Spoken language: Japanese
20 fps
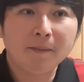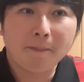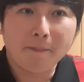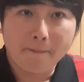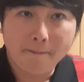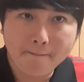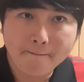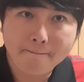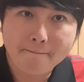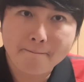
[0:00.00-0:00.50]

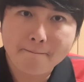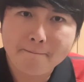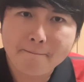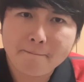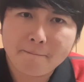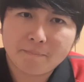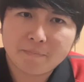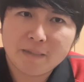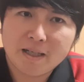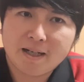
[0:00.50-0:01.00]
う
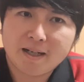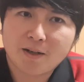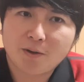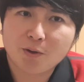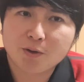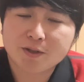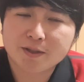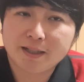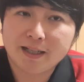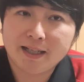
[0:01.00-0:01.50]
ん、だから
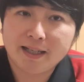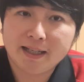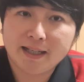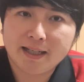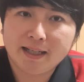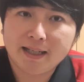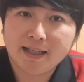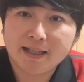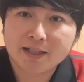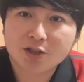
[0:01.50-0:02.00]
こそ
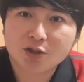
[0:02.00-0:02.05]
ね、